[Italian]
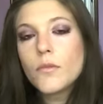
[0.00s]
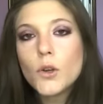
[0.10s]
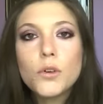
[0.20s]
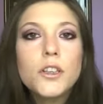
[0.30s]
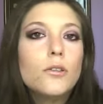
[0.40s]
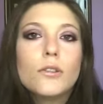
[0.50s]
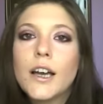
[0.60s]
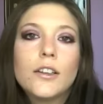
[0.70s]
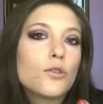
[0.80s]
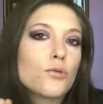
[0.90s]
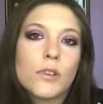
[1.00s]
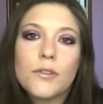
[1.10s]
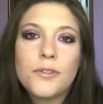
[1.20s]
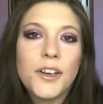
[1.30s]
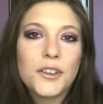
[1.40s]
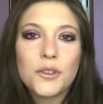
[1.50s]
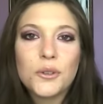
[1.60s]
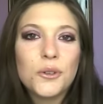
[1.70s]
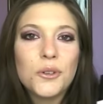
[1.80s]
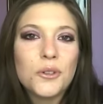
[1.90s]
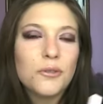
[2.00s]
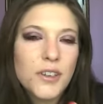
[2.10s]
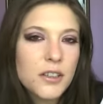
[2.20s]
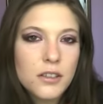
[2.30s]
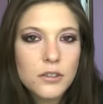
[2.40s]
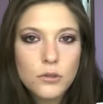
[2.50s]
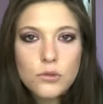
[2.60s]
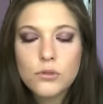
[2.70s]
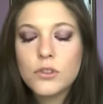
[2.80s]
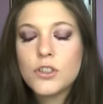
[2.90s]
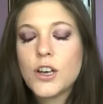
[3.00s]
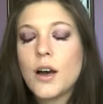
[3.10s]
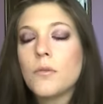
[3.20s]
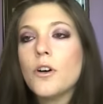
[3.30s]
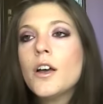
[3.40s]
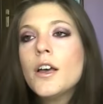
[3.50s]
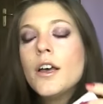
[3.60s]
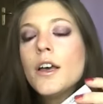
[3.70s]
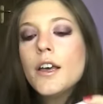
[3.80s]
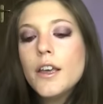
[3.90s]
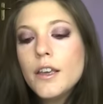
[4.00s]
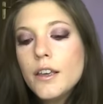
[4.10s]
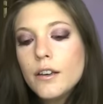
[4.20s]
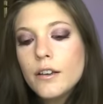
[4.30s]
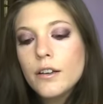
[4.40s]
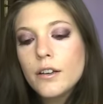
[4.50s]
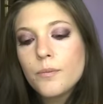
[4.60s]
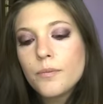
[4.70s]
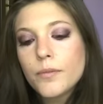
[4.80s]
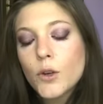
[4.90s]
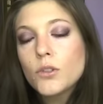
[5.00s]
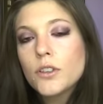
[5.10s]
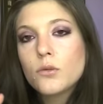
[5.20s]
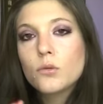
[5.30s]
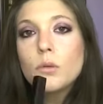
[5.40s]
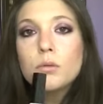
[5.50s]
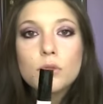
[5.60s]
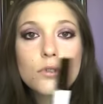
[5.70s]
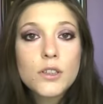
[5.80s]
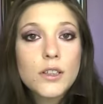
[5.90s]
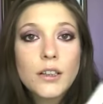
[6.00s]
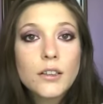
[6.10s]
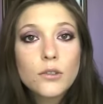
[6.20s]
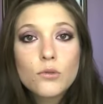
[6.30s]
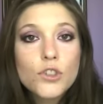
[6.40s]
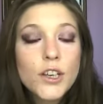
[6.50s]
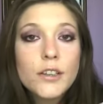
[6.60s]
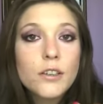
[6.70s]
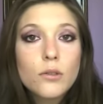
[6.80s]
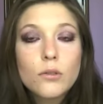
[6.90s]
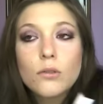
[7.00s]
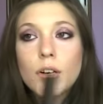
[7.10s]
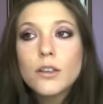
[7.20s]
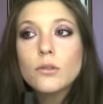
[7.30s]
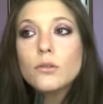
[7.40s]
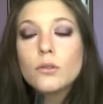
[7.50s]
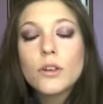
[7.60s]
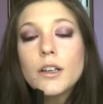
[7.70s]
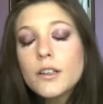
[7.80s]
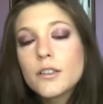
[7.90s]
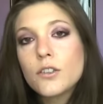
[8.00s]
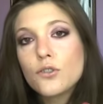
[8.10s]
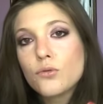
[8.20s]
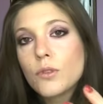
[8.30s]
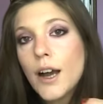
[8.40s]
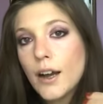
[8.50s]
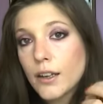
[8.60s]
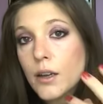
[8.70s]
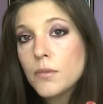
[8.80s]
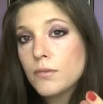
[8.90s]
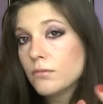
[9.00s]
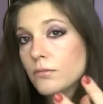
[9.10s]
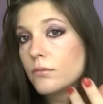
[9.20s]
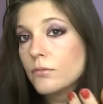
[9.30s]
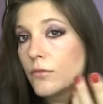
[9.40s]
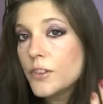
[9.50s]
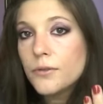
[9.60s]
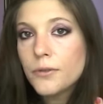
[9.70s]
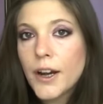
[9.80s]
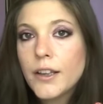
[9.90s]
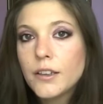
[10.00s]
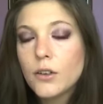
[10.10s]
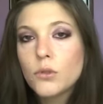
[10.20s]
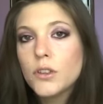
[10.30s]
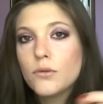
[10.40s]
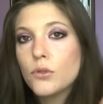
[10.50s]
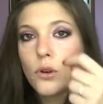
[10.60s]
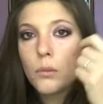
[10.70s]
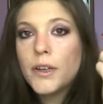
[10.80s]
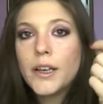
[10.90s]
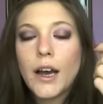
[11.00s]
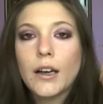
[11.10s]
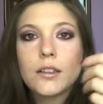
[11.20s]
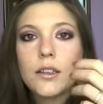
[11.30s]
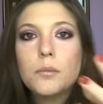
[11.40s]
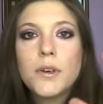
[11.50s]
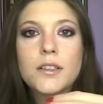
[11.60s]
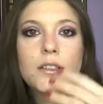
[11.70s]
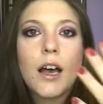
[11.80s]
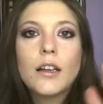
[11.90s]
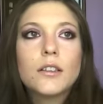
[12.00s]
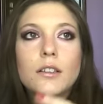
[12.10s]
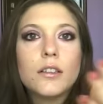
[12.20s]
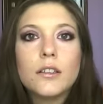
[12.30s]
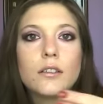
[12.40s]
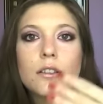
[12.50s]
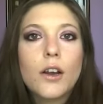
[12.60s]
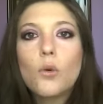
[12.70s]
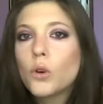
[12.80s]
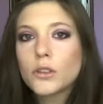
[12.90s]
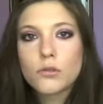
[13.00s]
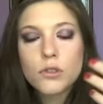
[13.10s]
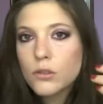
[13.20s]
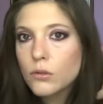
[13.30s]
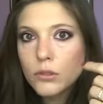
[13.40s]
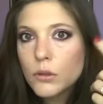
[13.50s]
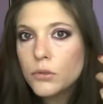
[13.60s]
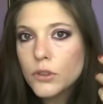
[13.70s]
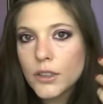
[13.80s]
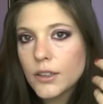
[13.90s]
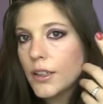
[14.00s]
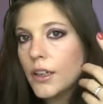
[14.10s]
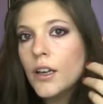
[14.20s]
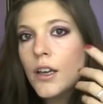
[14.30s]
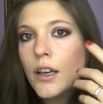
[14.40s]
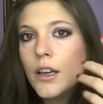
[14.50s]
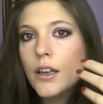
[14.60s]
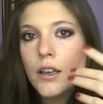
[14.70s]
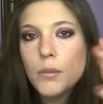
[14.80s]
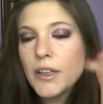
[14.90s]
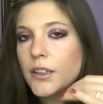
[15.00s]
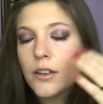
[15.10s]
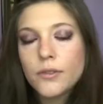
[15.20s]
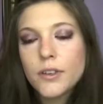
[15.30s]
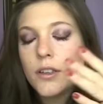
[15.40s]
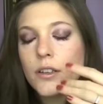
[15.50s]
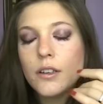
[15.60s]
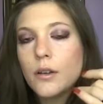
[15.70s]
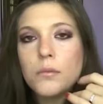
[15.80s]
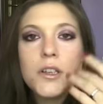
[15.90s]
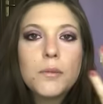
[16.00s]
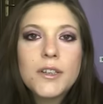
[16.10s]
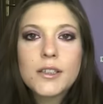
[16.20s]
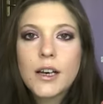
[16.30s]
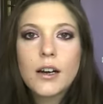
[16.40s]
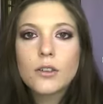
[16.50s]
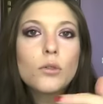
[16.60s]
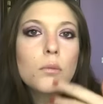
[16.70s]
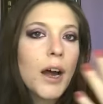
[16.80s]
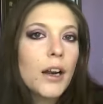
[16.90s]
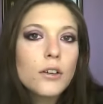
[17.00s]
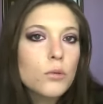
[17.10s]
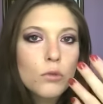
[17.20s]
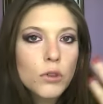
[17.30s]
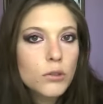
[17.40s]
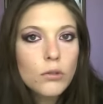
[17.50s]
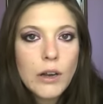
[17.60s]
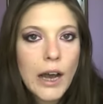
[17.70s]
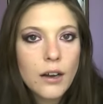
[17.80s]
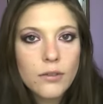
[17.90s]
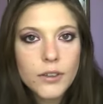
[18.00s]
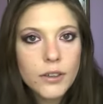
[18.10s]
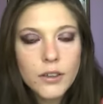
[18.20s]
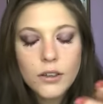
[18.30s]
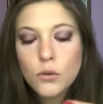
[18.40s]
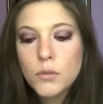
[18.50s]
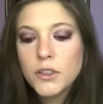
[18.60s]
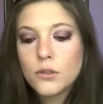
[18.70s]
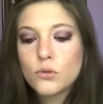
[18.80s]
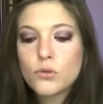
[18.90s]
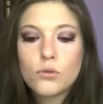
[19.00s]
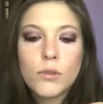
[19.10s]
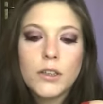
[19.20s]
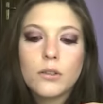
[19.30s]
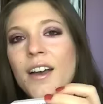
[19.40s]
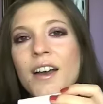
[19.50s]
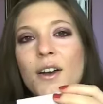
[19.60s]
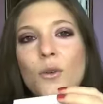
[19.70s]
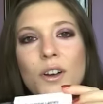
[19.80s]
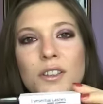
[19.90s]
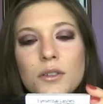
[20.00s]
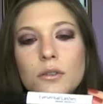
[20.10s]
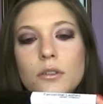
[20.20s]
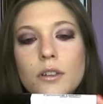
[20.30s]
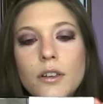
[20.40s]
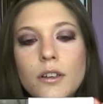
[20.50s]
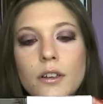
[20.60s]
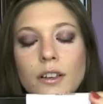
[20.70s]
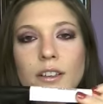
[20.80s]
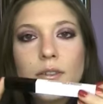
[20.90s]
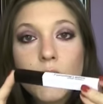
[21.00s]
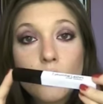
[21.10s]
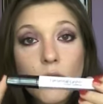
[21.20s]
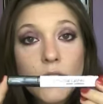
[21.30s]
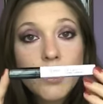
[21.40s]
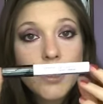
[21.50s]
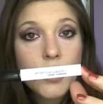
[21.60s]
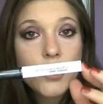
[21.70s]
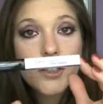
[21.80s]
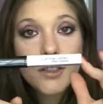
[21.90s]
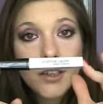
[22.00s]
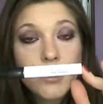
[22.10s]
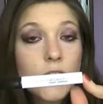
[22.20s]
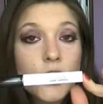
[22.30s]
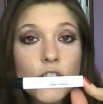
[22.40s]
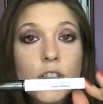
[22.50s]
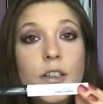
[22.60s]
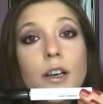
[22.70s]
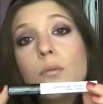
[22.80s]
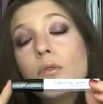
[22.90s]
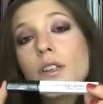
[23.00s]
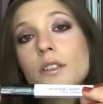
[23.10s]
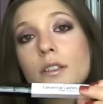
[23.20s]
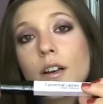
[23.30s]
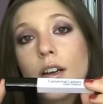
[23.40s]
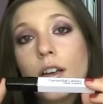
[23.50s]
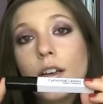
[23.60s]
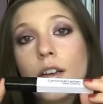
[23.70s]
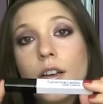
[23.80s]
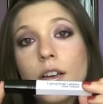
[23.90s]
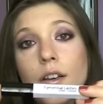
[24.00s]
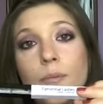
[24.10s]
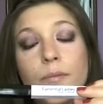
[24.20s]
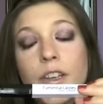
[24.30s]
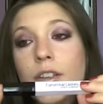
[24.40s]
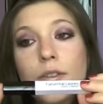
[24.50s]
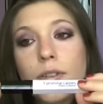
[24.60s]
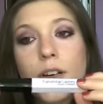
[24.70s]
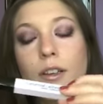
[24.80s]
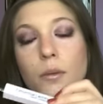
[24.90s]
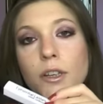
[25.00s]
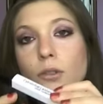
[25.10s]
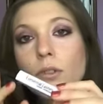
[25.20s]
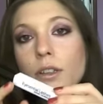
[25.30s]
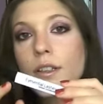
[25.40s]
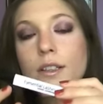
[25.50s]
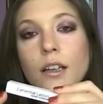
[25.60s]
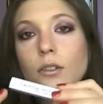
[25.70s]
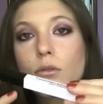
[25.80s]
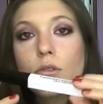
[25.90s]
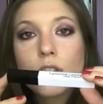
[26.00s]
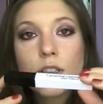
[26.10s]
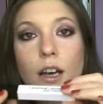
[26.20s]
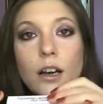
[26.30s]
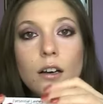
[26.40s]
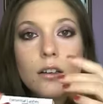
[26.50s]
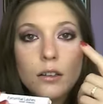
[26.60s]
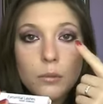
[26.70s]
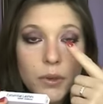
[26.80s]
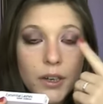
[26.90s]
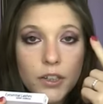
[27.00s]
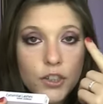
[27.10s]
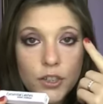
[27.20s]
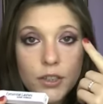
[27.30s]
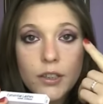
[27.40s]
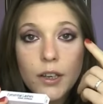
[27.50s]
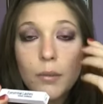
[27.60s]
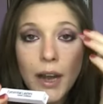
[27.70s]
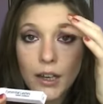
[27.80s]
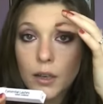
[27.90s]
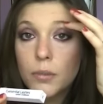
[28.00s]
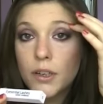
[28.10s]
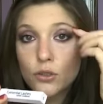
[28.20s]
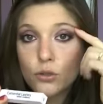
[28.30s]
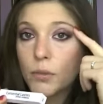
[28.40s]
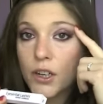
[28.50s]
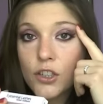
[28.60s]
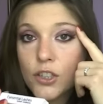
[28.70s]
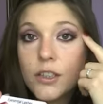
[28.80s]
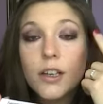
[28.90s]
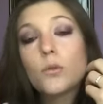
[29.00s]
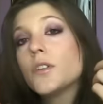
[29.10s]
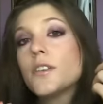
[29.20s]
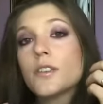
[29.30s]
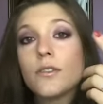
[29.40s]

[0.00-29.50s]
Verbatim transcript: Quindi non dà nessun effetto fastidioso, diciamo e ehm, oltretutto appunto si tratta di un gel incolore e inodore che si asciuga anche mh, mm, in fretta, quindi voi lo applicate, passati 3 o 4 secondi potete eh, mettervi il, il, mascara normale, comunque truccarvi eh, come di consueto. Questo eh, attivatore di crescita delle ciglia può essere ehm, indifferentemente utilizzato sia eh, per le ciglia ma anche per le sopracciglia, quindi se